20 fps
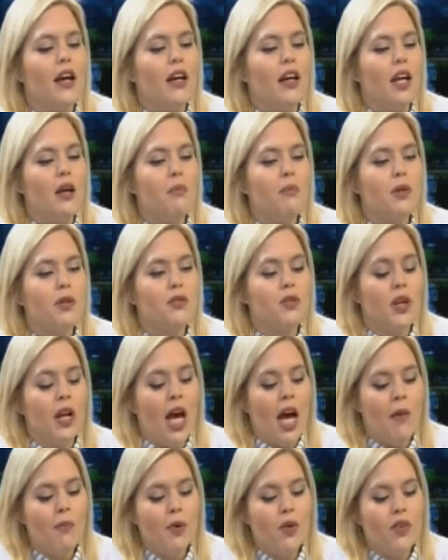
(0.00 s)
las
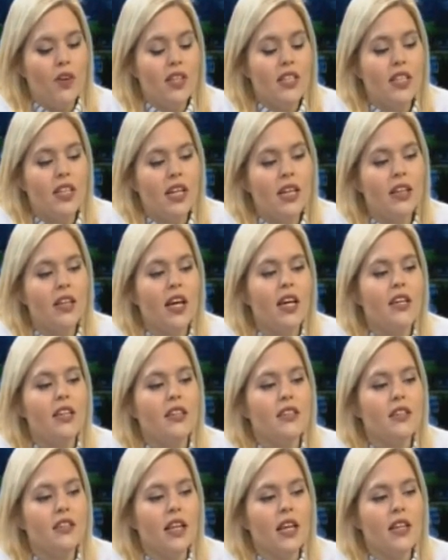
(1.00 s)
personas aprovechen estas
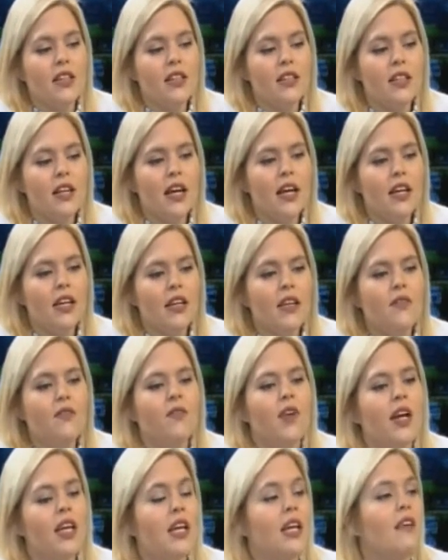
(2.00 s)
instancias y
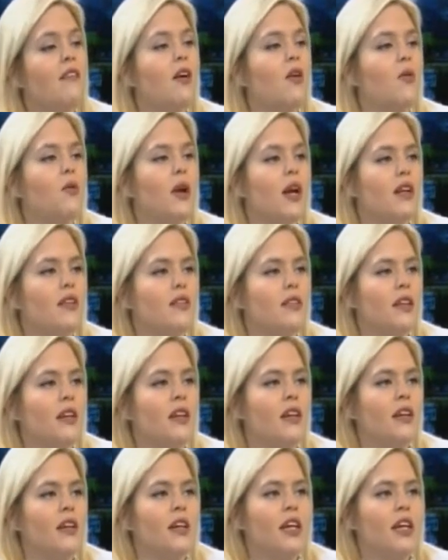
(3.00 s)
vayan a vacunarse